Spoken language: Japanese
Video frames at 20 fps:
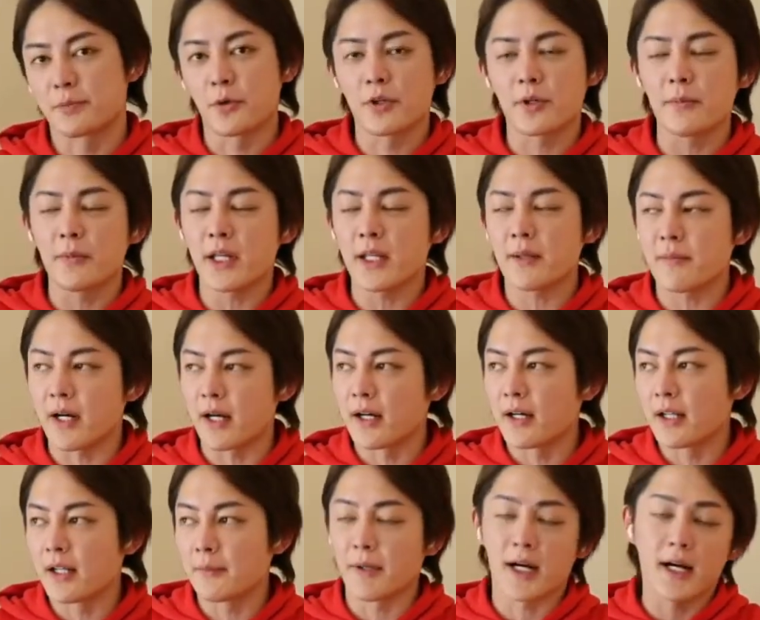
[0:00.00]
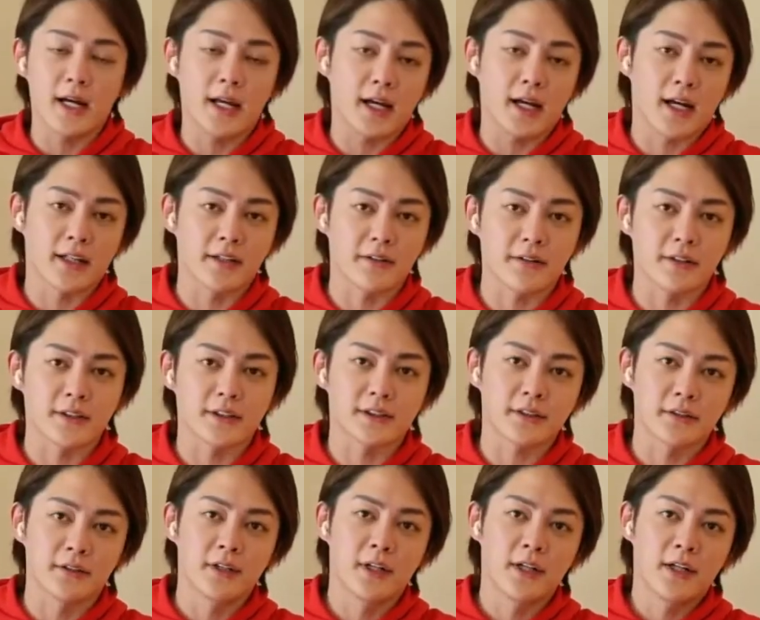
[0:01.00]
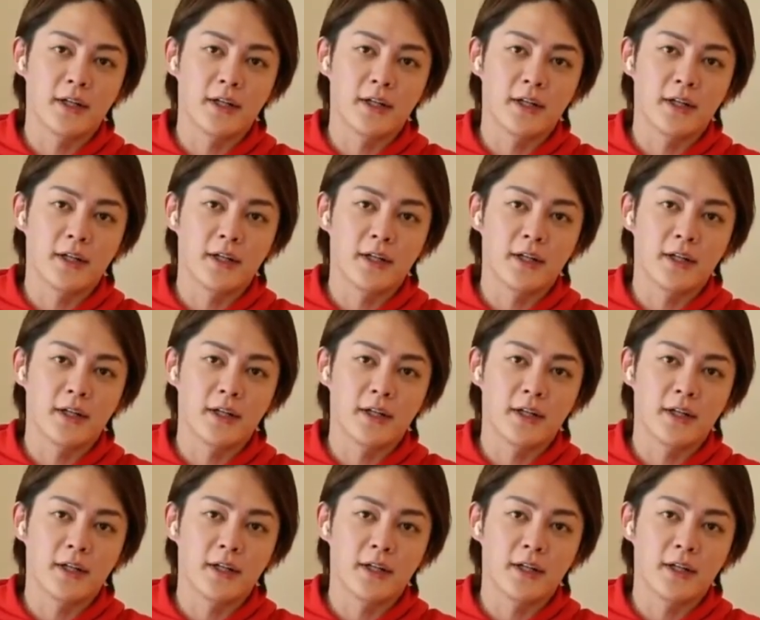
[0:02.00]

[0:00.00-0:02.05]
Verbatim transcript: 僕も今、今海外にいるんですけど、